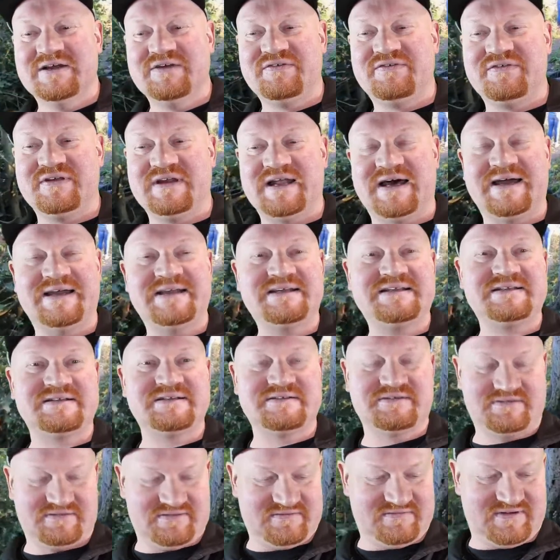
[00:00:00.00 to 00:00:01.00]

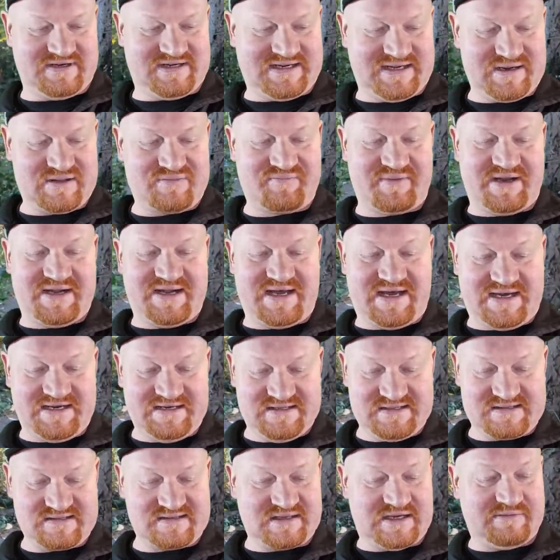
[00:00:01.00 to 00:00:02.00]
vielleicht was ganz
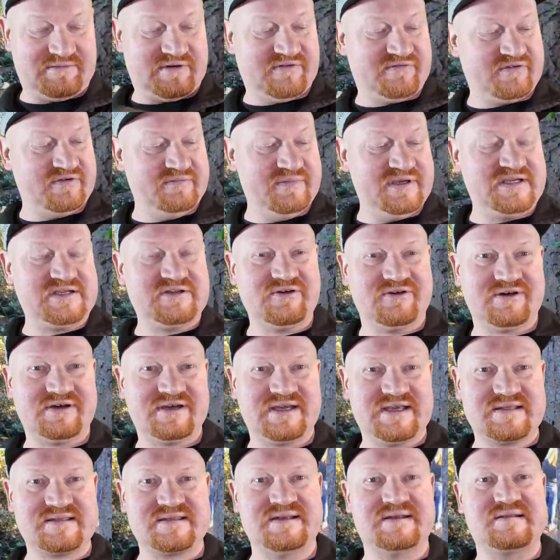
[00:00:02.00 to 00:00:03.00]
Banales, aber für mich
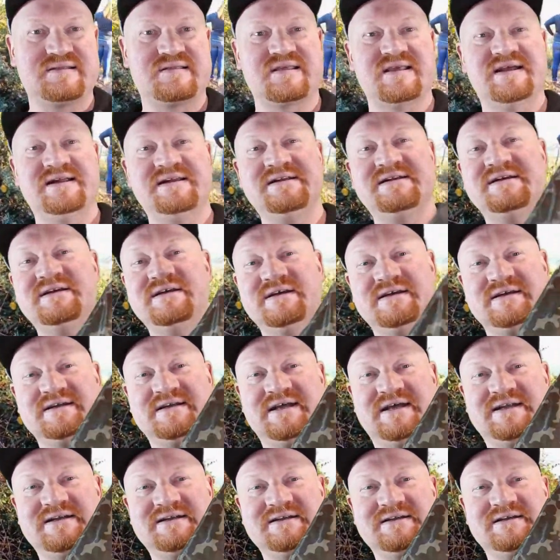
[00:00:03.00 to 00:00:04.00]
doch essentiell,
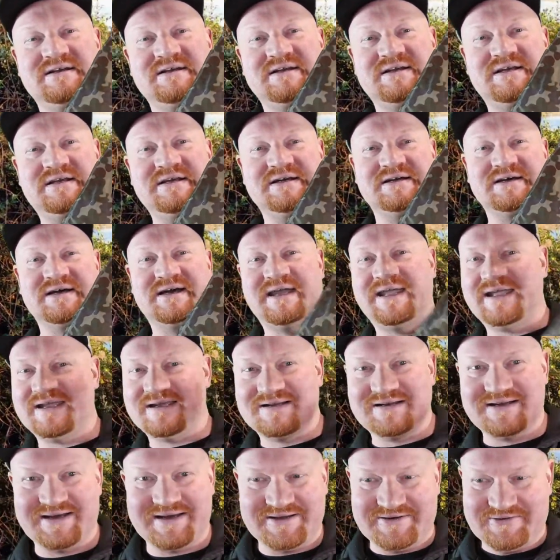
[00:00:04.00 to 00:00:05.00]
denn hier
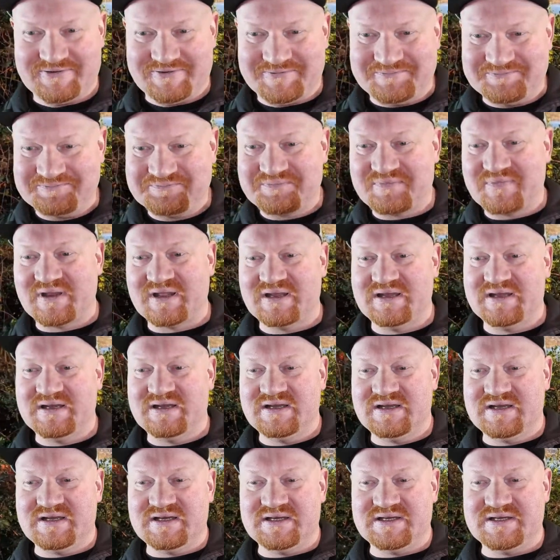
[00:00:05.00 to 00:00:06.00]
Regenkleidung.
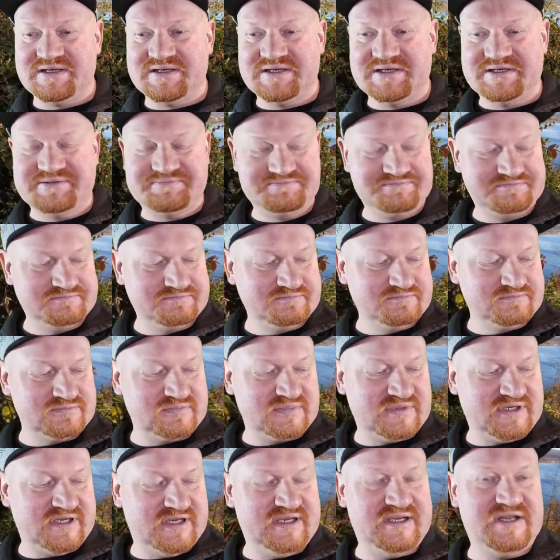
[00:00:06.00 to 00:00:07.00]

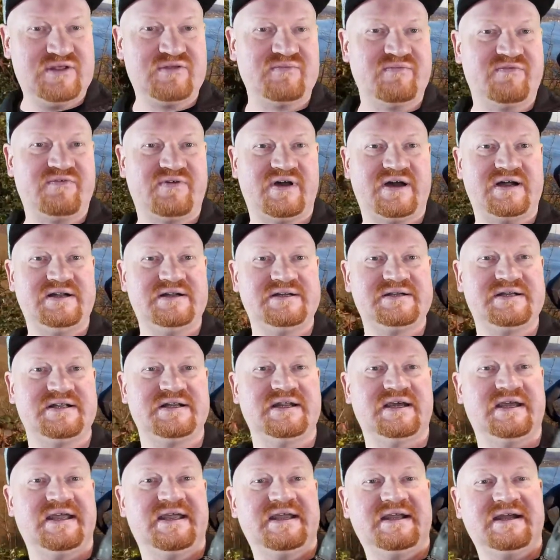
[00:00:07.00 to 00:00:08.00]
Ähm, in diesem Fall
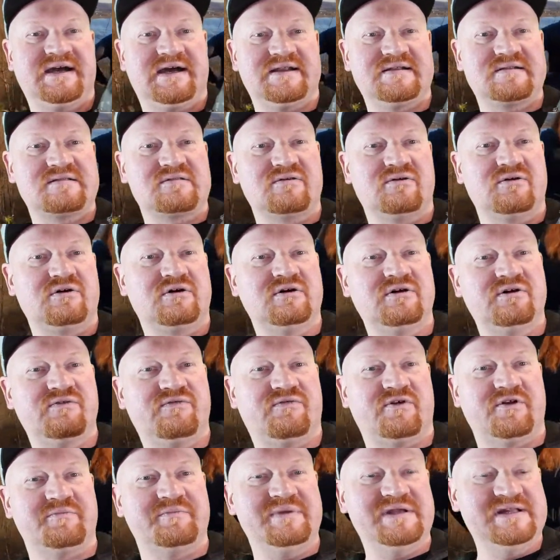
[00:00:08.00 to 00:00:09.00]
den Regenanzug
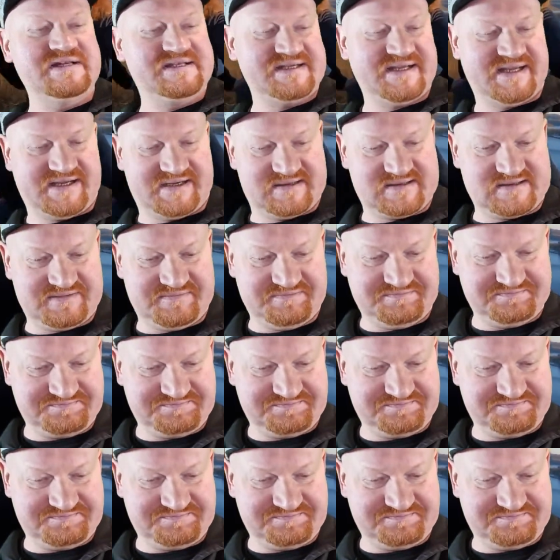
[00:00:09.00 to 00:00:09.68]
von Miltec.